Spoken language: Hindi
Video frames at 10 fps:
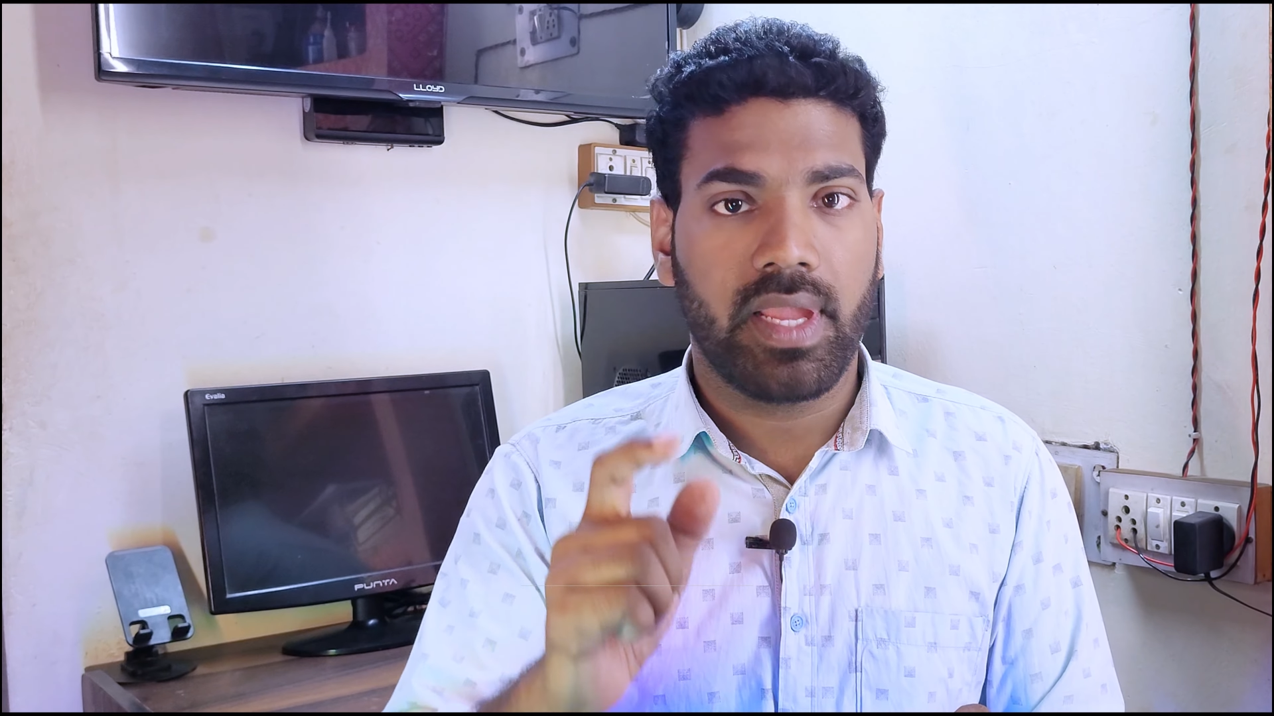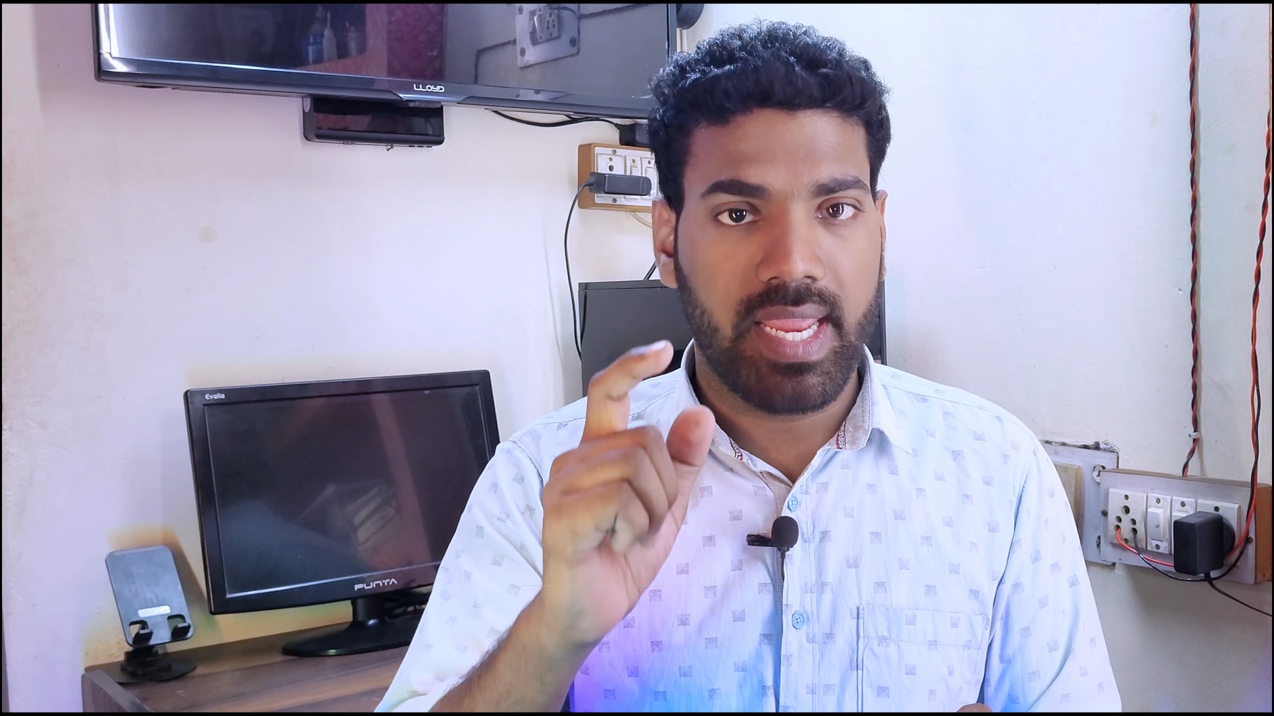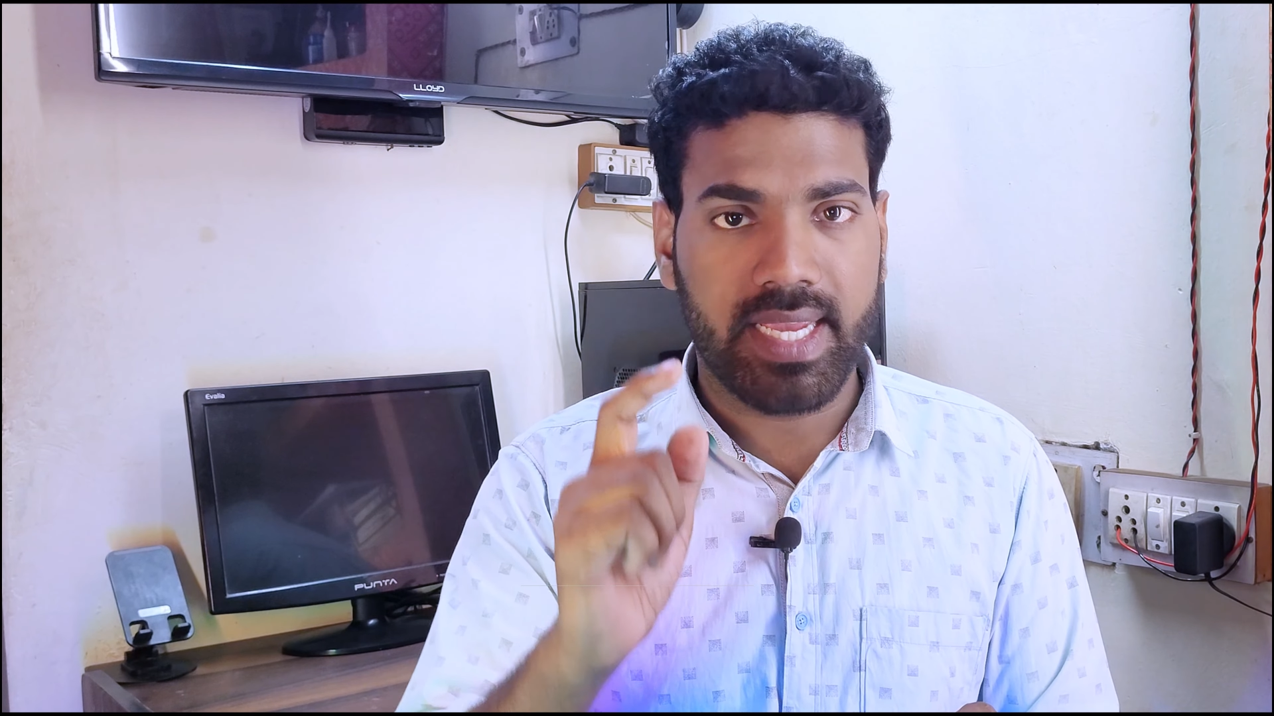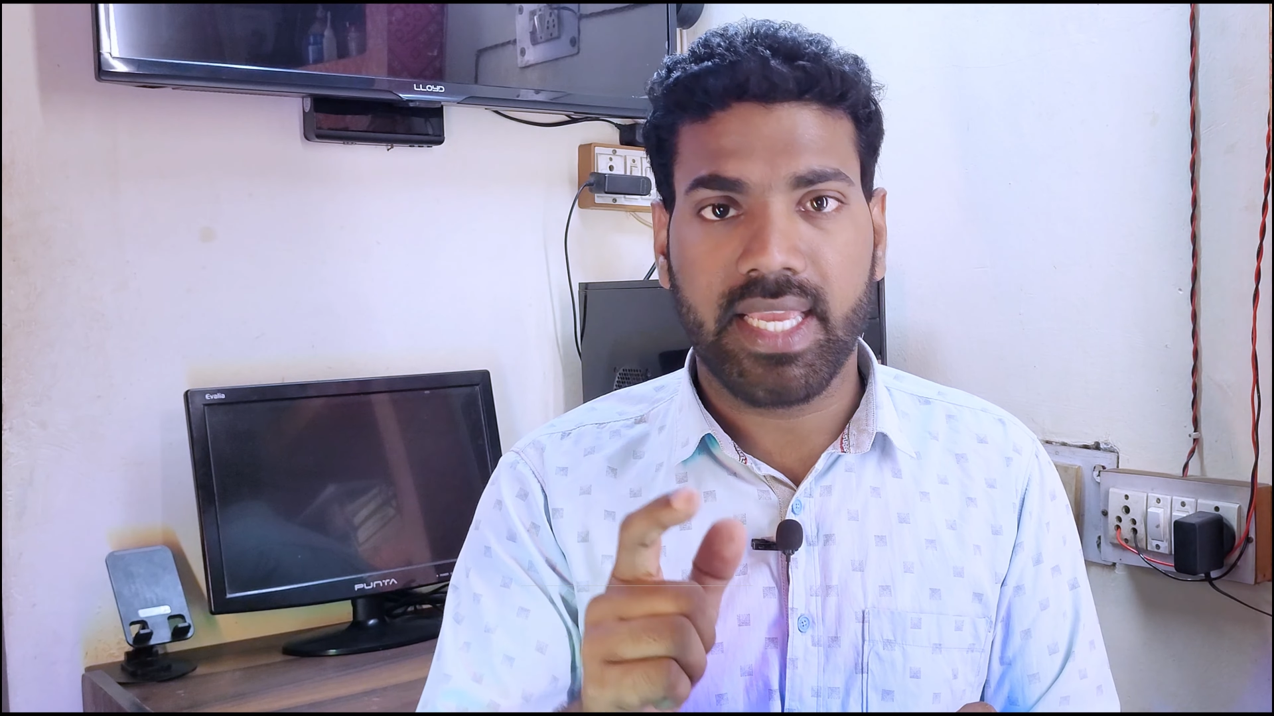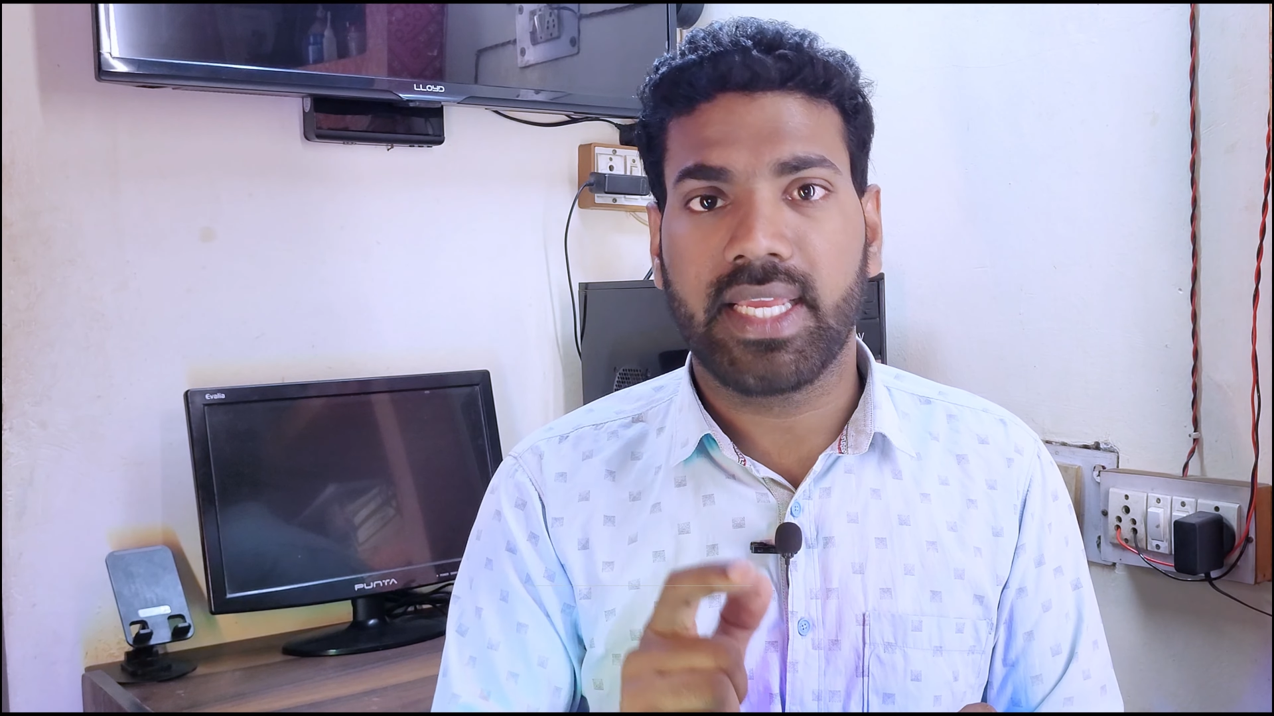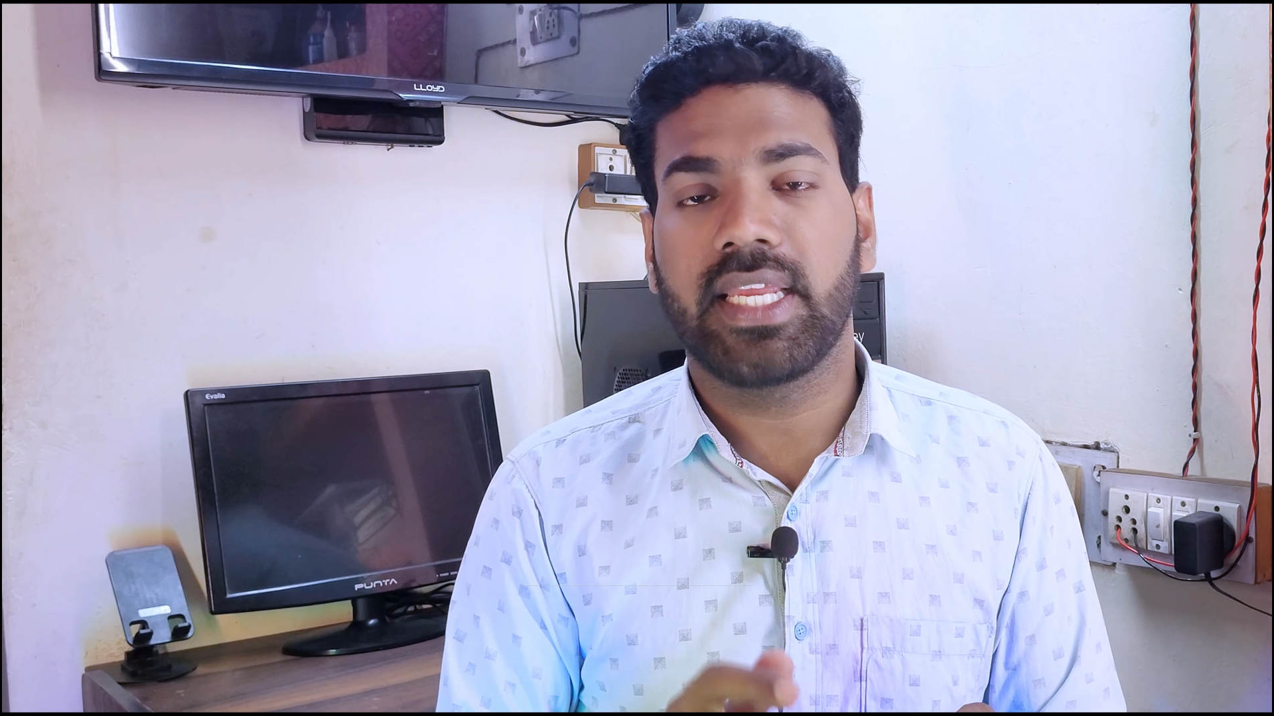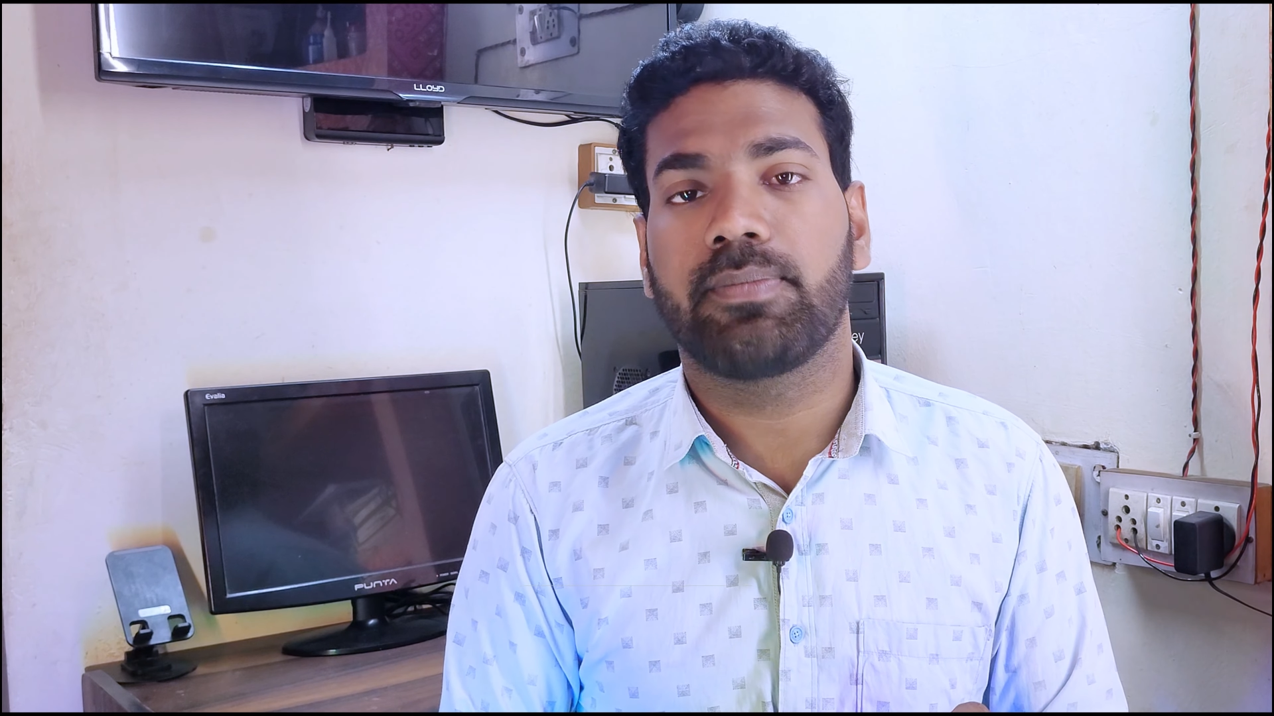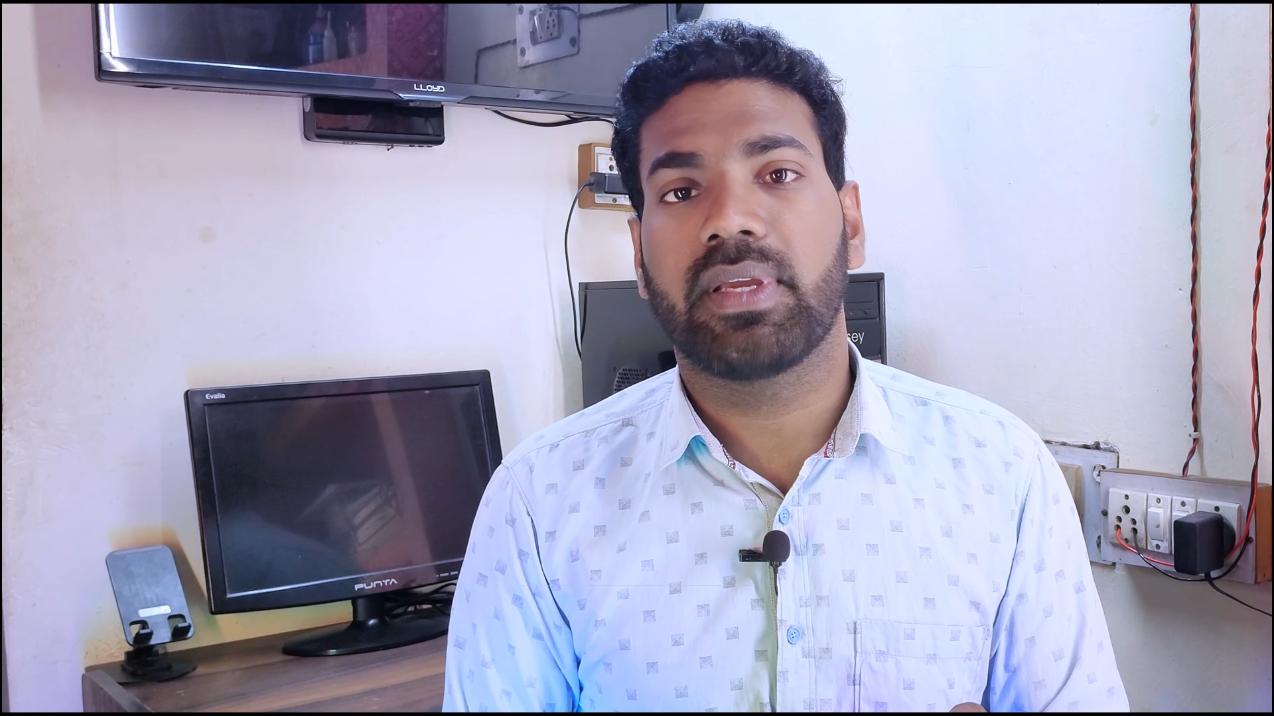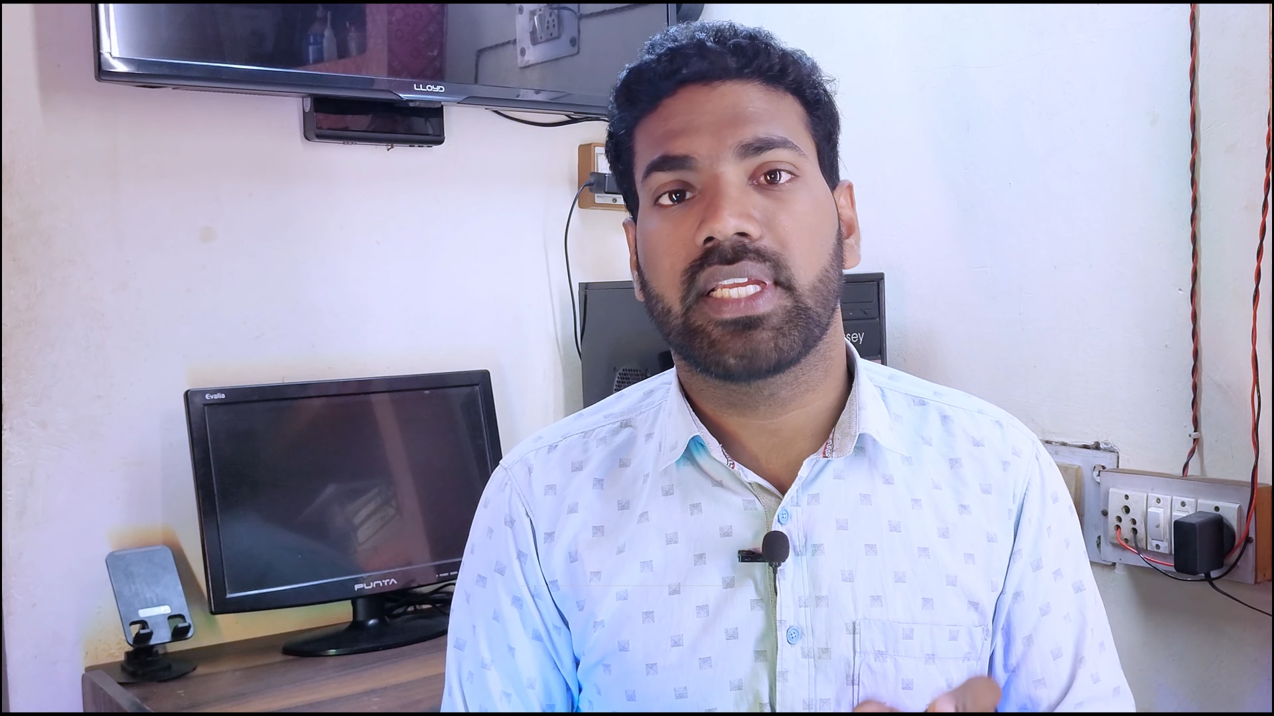एक ही क्लिक में